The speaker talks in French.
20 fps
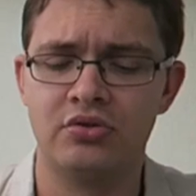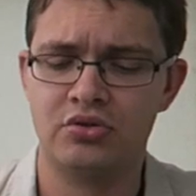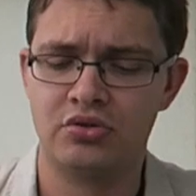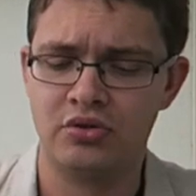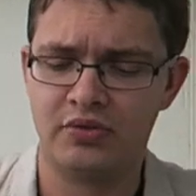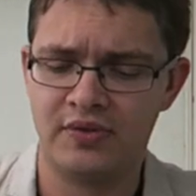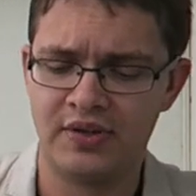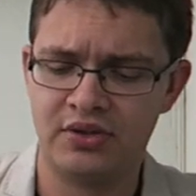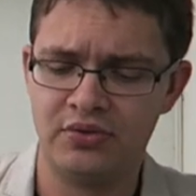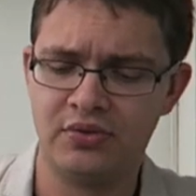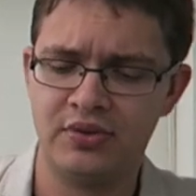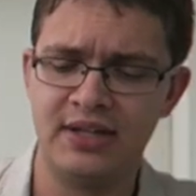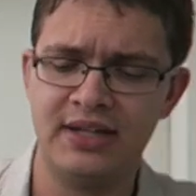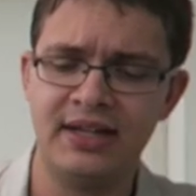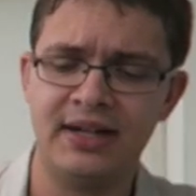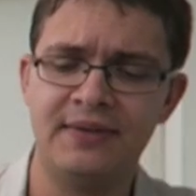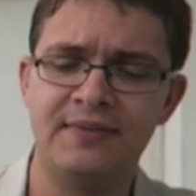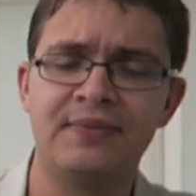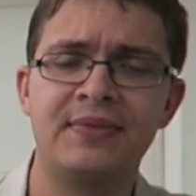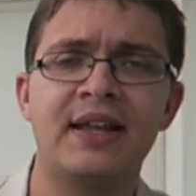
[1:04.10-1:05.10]
que je vais te
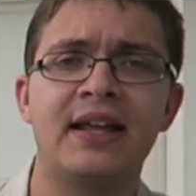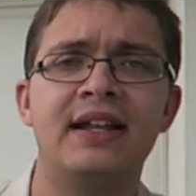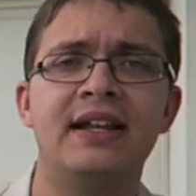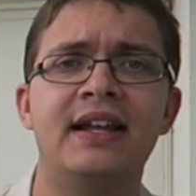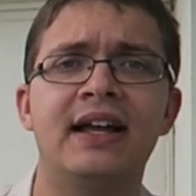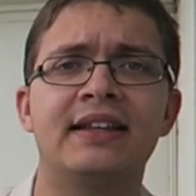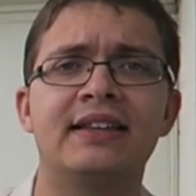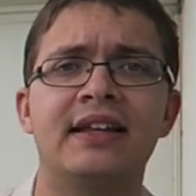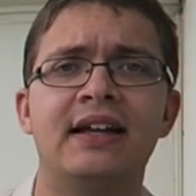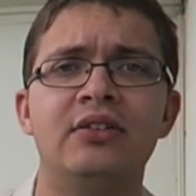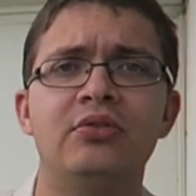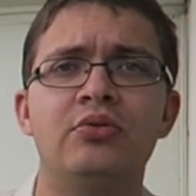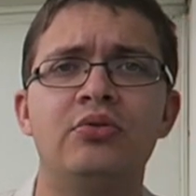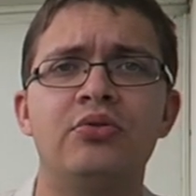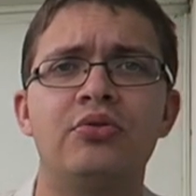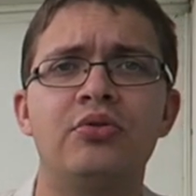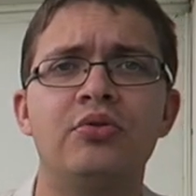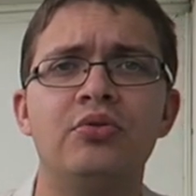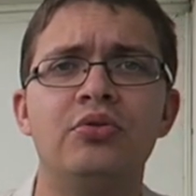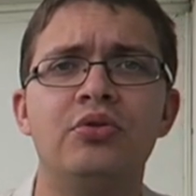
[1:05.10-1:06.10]
lire la
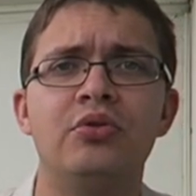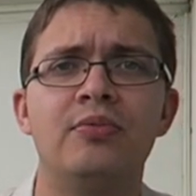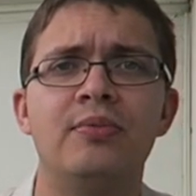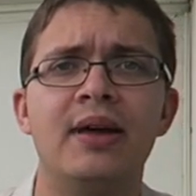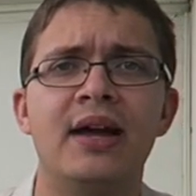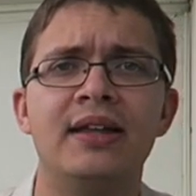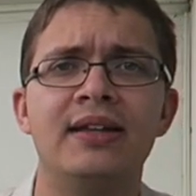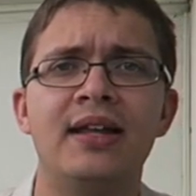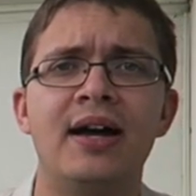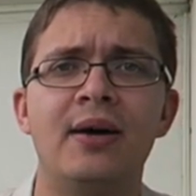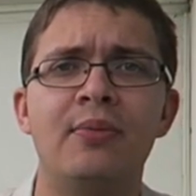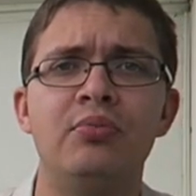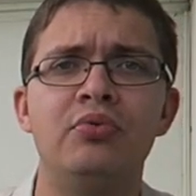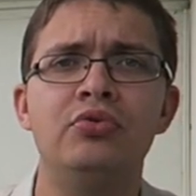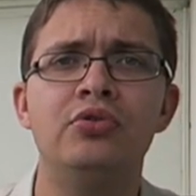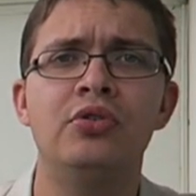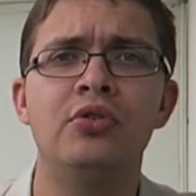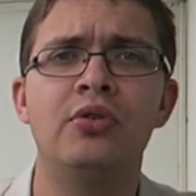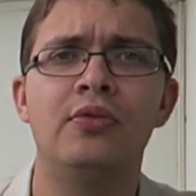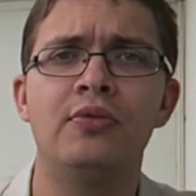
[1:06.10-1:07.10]
traduction de Bernard
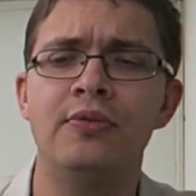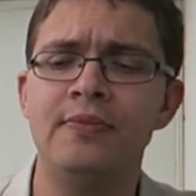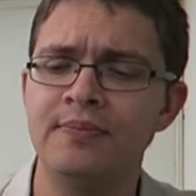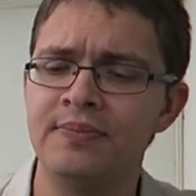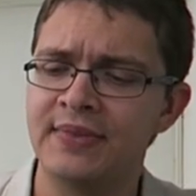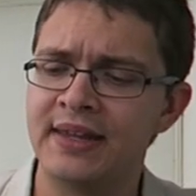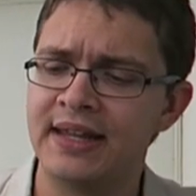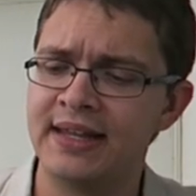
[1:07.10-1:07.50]
Fouderon